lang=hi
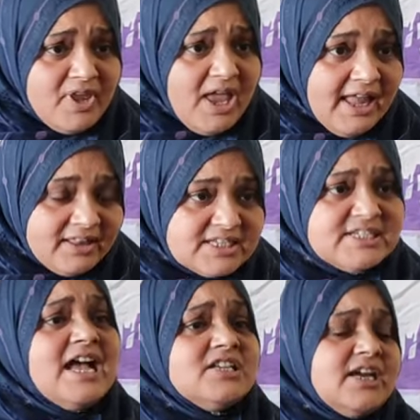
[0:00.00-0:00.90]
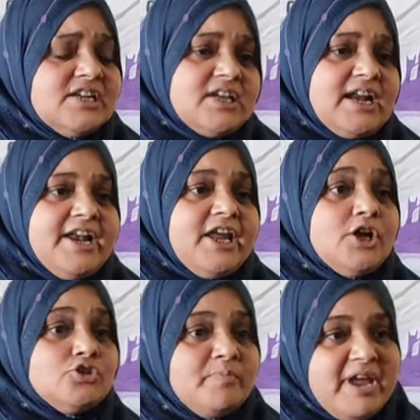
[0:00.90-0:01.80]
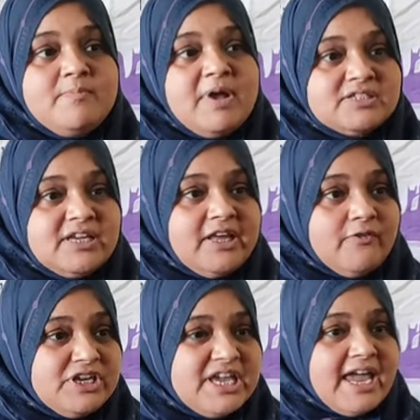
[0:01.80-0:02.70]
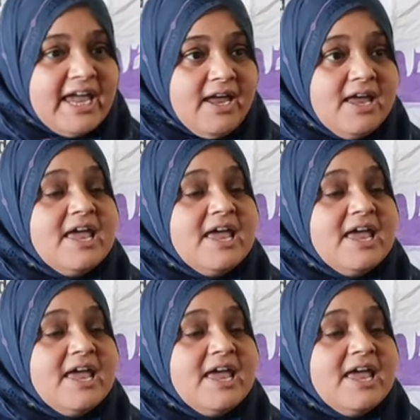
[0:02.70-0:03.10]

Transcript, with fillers: एहतजाज दर्ज कराने का जो मेन मकसद है वो ये है